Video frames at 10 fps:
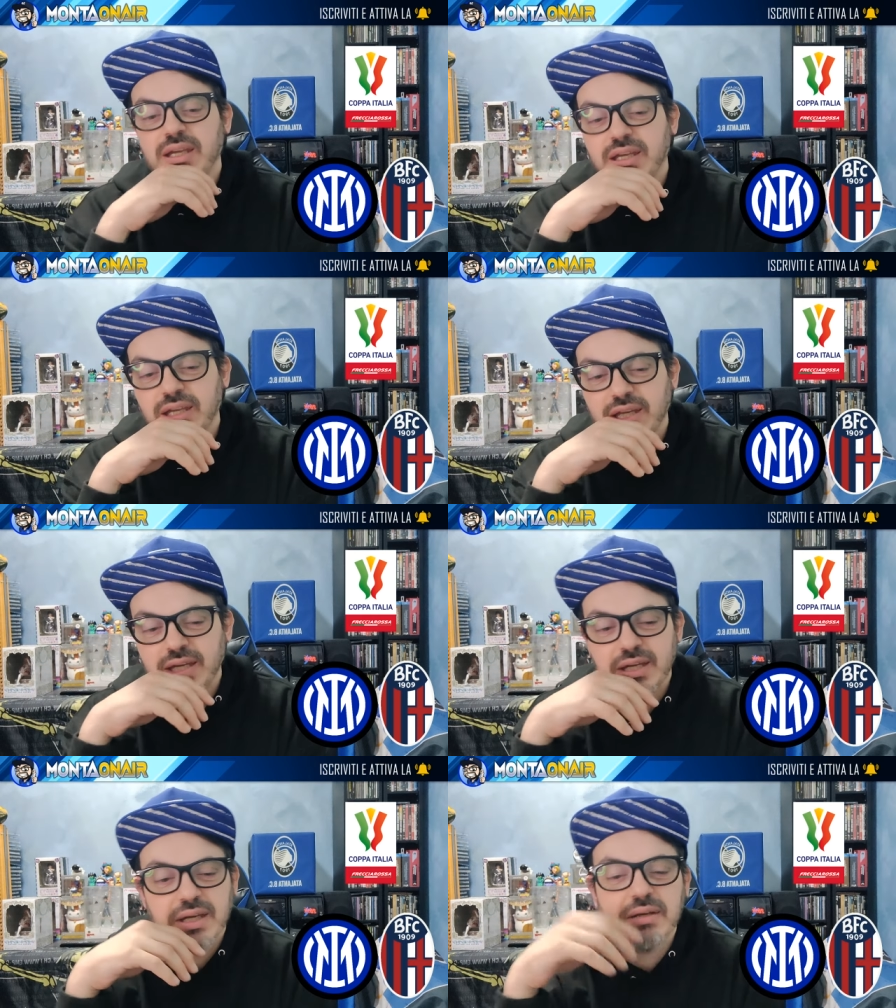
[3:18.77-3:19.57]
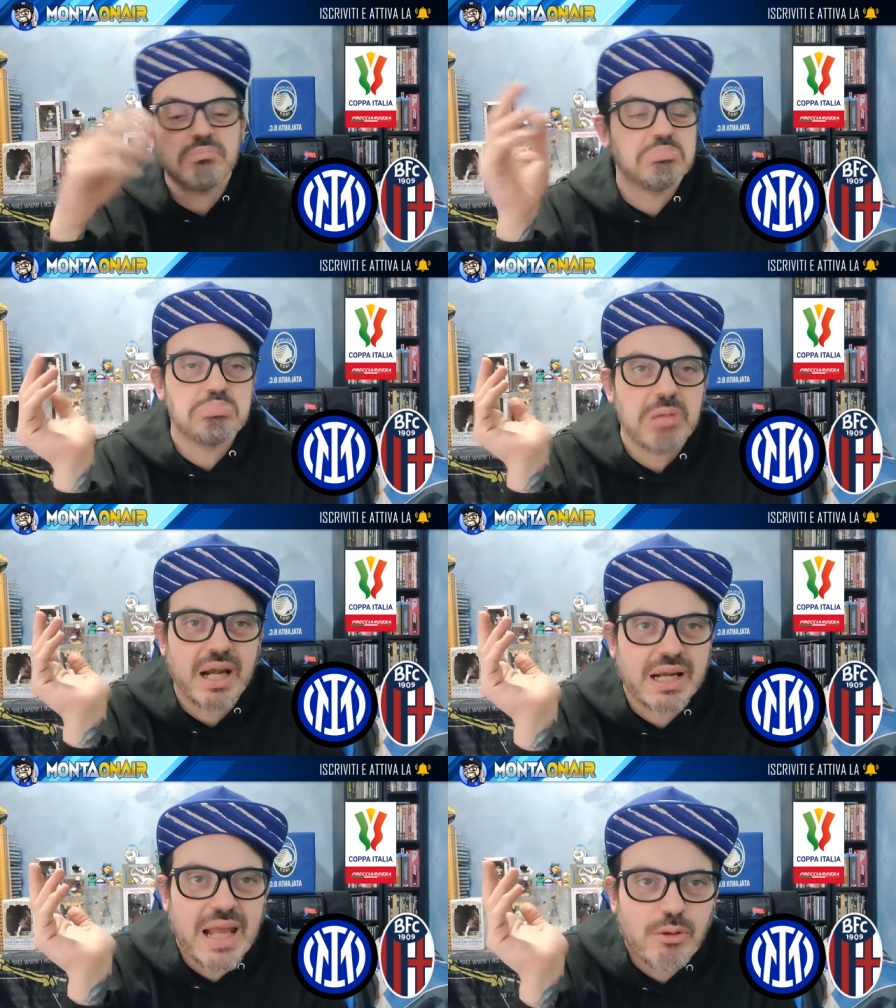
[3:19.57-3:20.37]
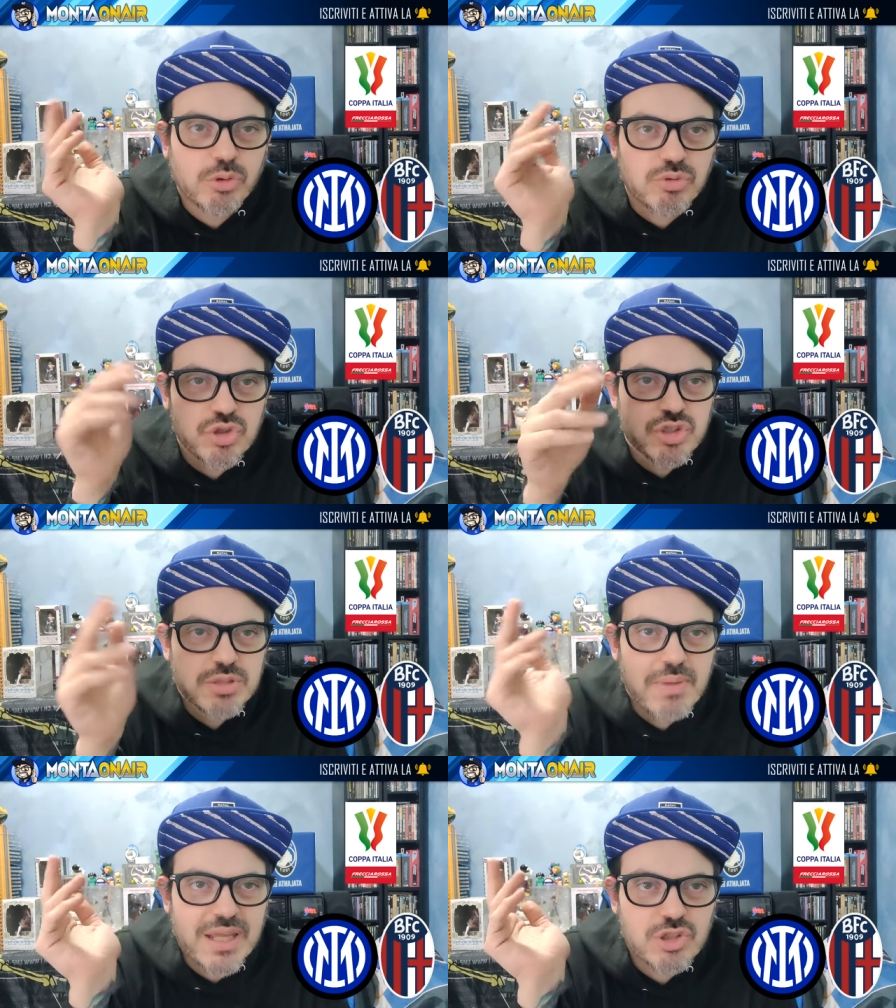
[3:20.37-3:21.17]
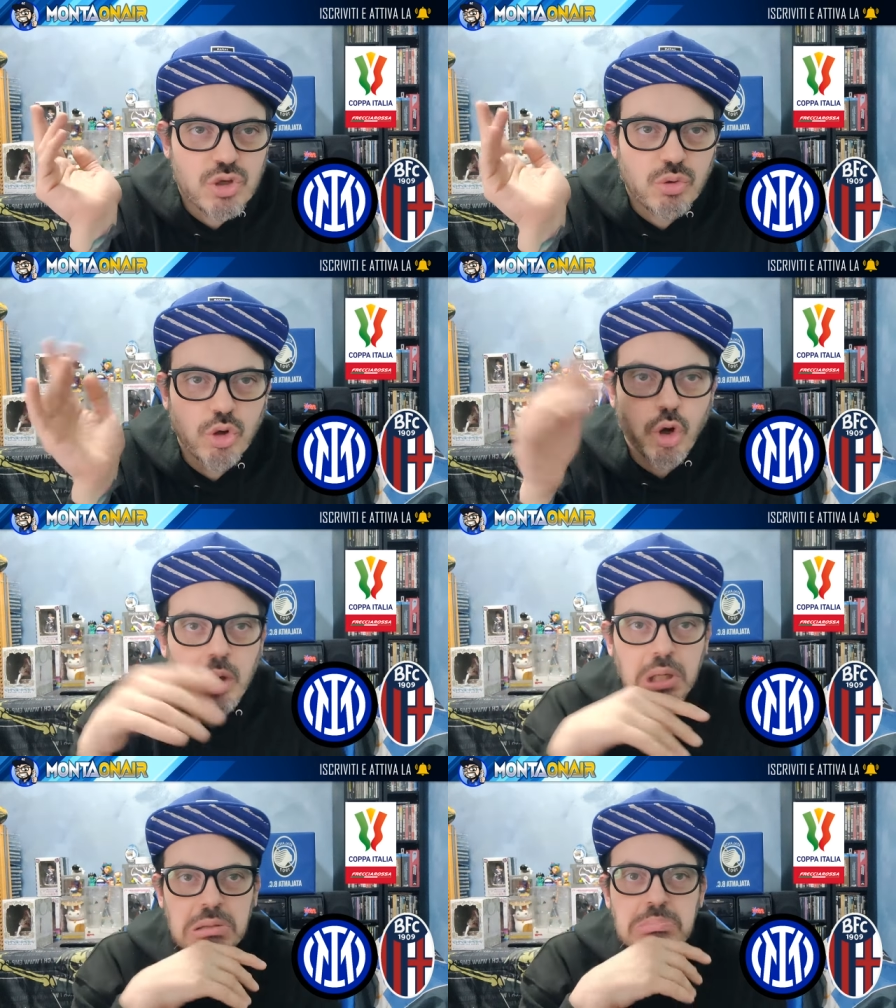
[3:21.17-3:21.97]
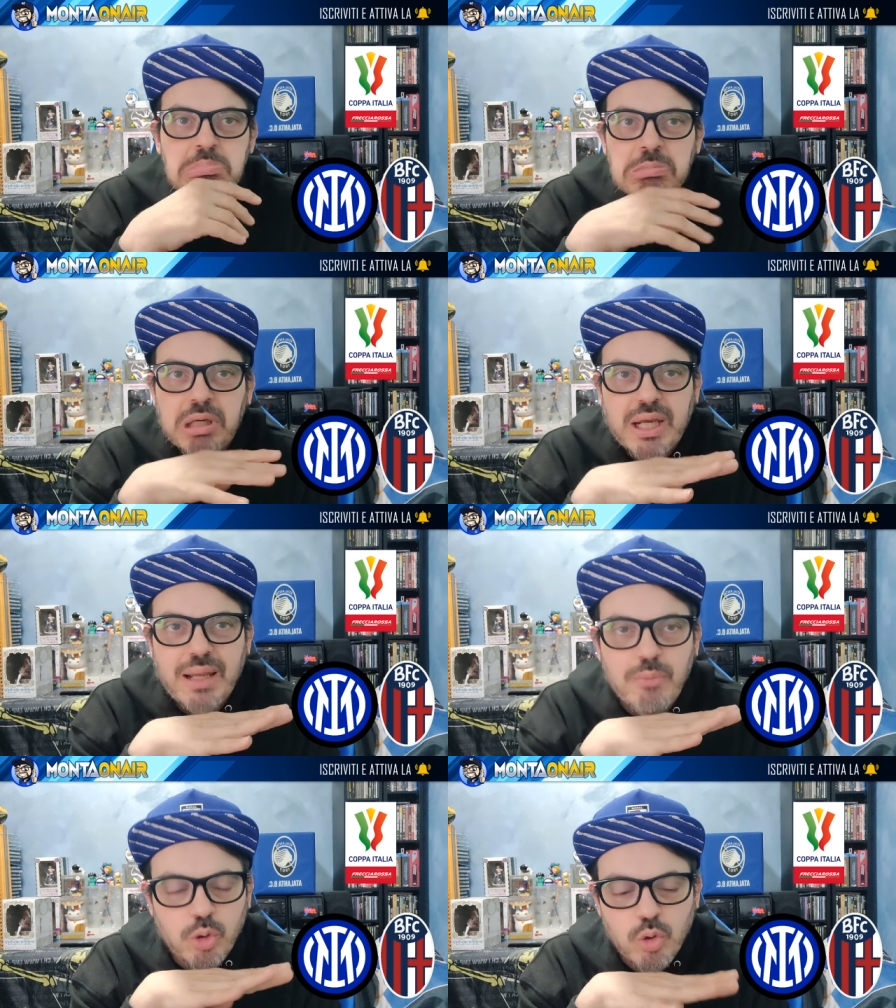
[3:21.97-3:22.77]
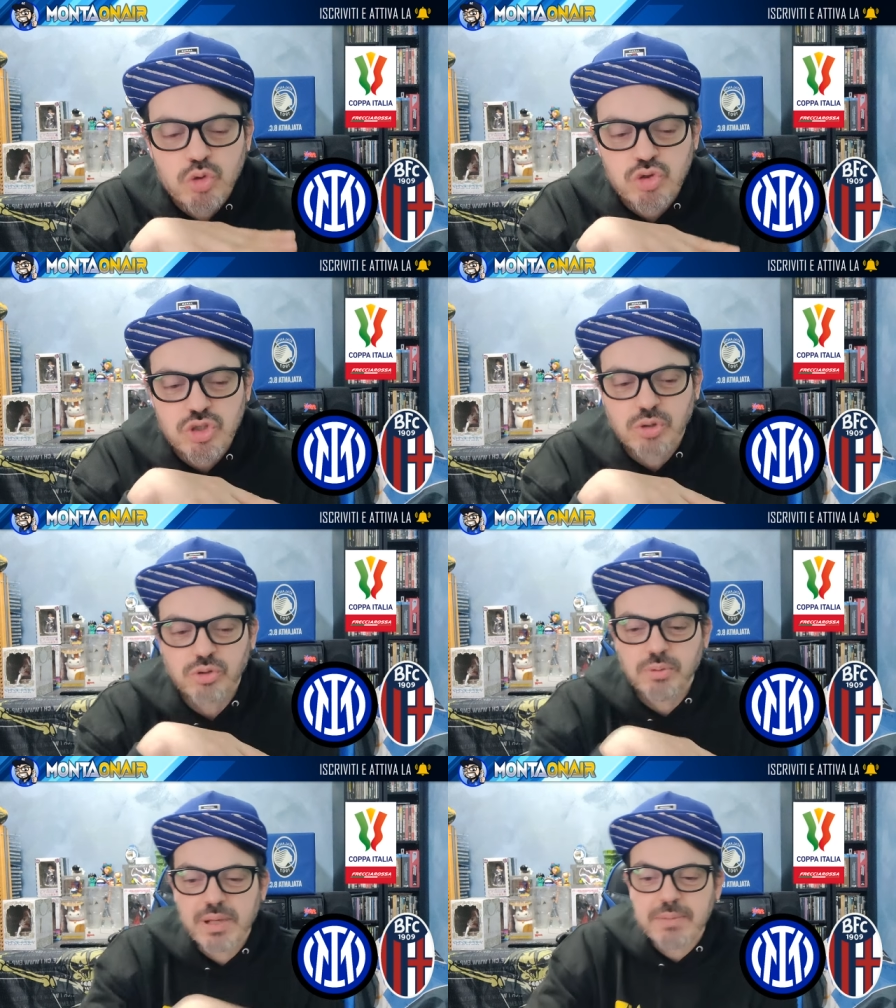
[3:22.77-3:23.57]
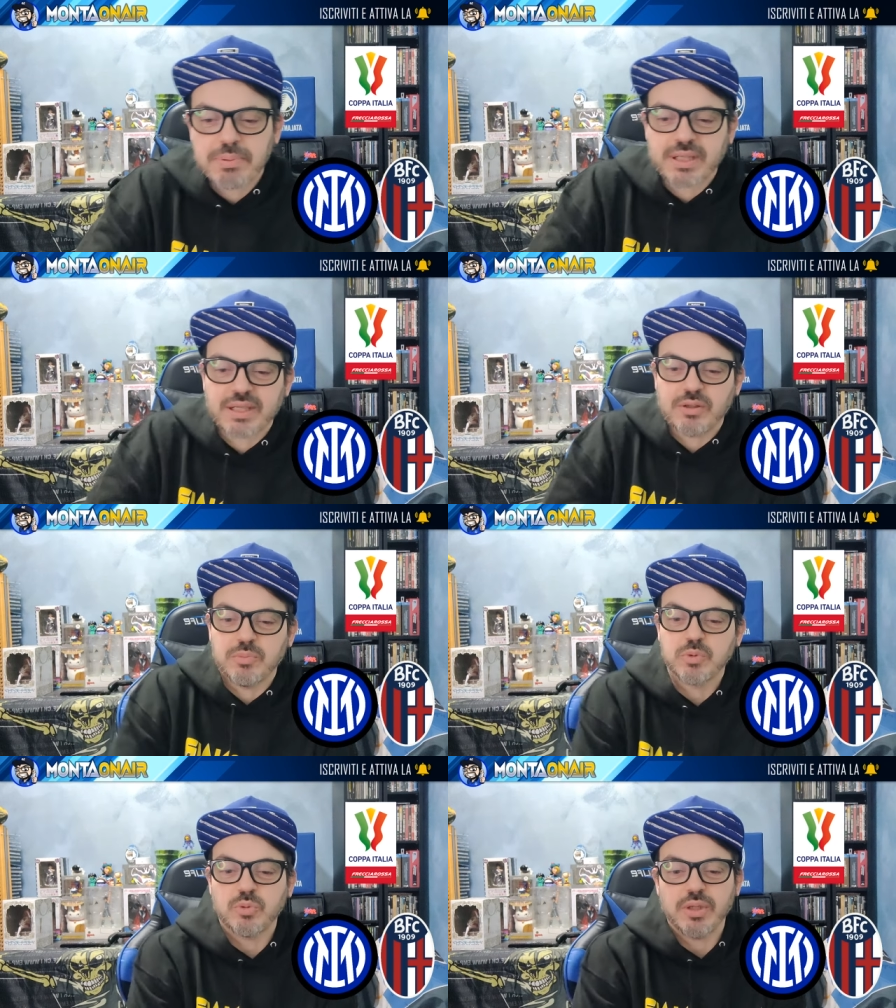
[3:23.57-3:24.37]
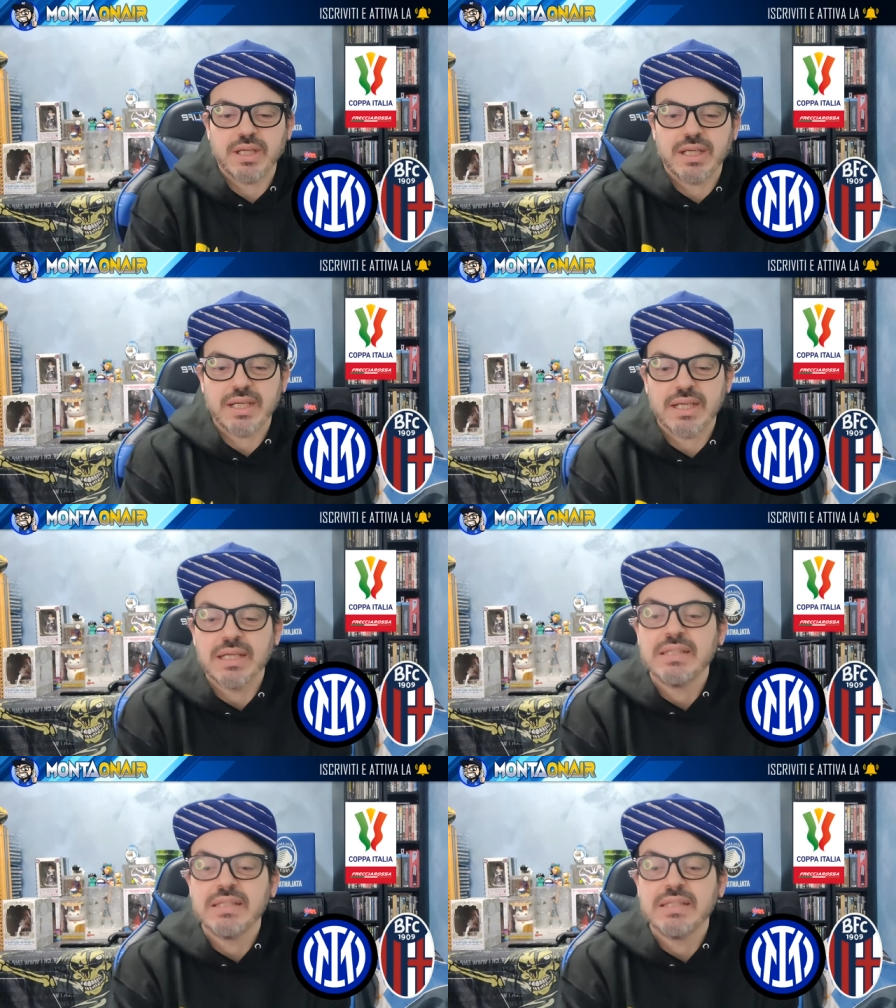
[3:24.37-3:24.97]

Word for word: eh, Arnautovic si mangia un gol clamoroso secondo me perché comunque